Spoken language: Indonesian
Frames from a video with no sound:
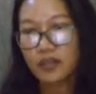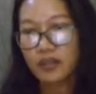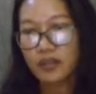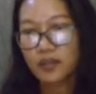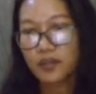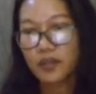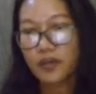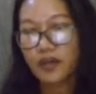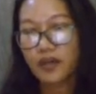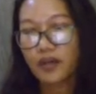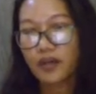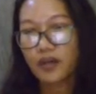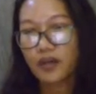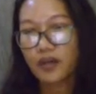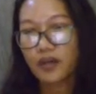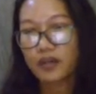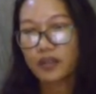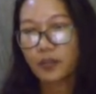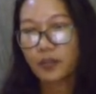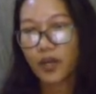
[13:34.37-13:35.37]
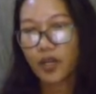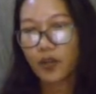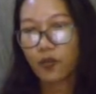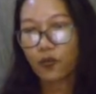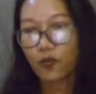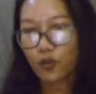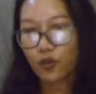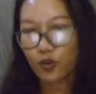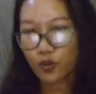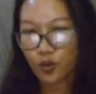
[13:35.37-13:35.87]
eh, separuh
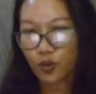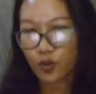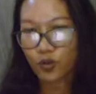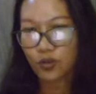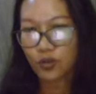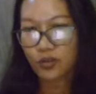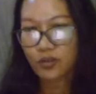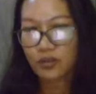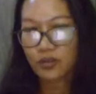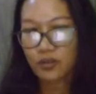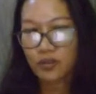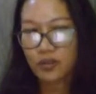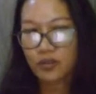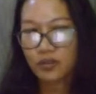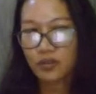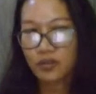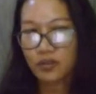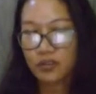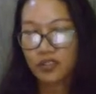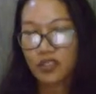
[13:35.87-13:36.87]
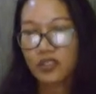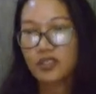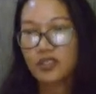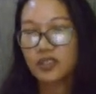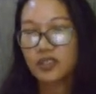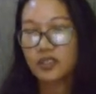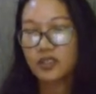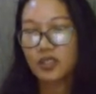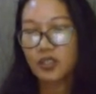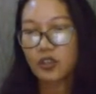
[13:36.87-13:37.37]
foto
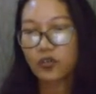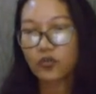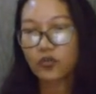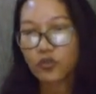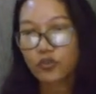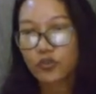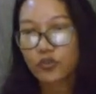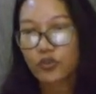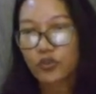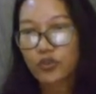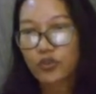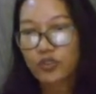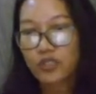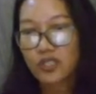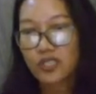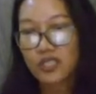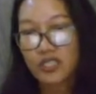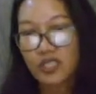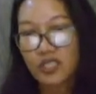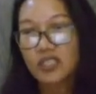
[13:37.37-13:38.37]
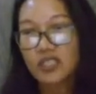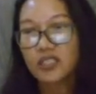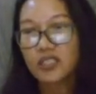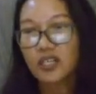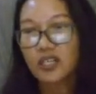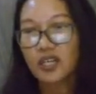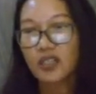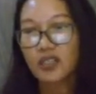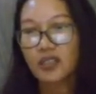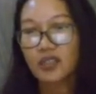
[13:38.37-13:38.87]
jadi satu foto
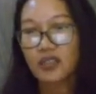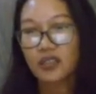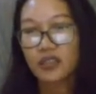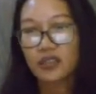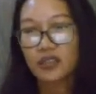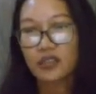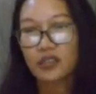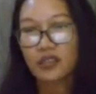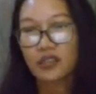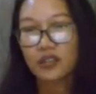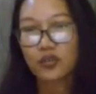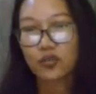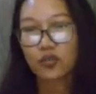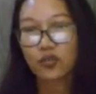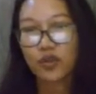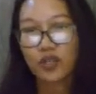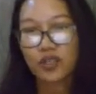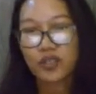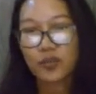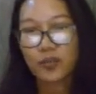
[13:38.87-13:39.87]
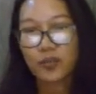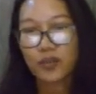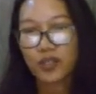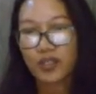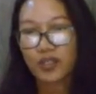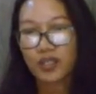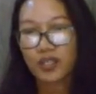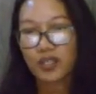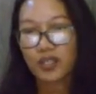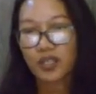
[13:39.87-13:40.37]
dijadikan uh, dua
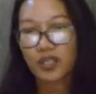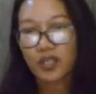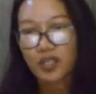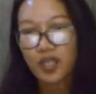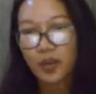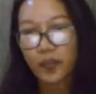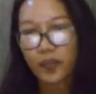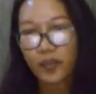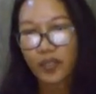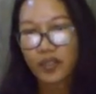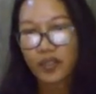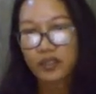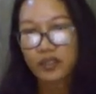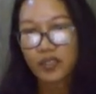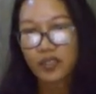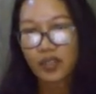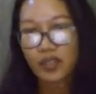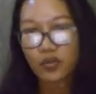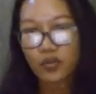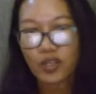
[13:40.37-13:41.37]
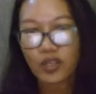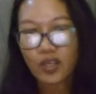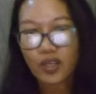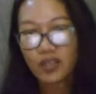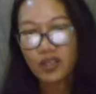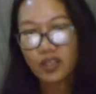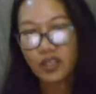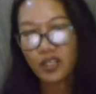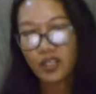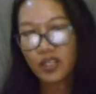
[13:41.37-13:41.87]
seperti ini, tapi yang satunya
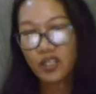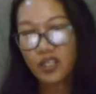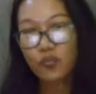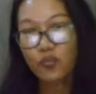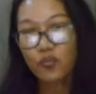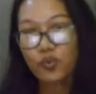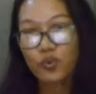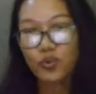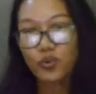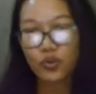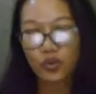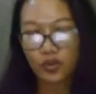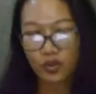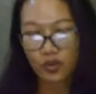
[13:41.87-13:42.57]
di blur.